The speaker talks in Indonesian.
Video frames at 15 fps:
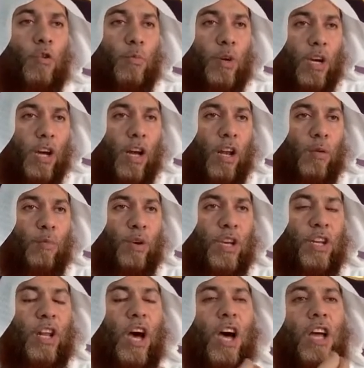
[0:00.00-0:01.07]
بقلبي
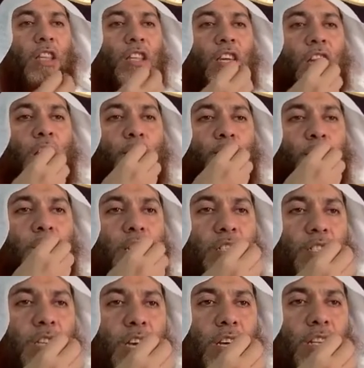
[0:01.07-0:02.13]
ناطقا
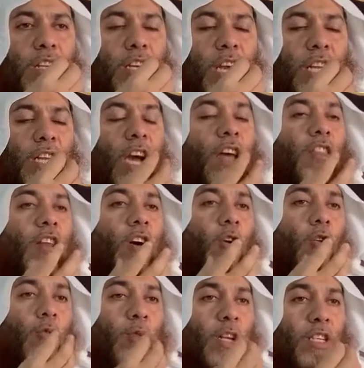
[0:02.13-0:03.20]
بلساني يعني هذا اللي
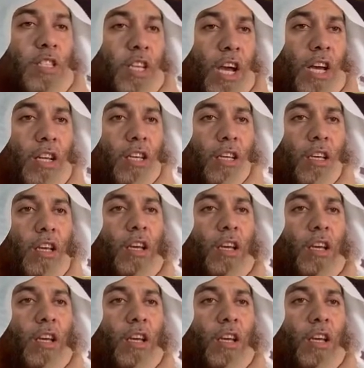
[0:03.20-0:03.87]
أقول بلساني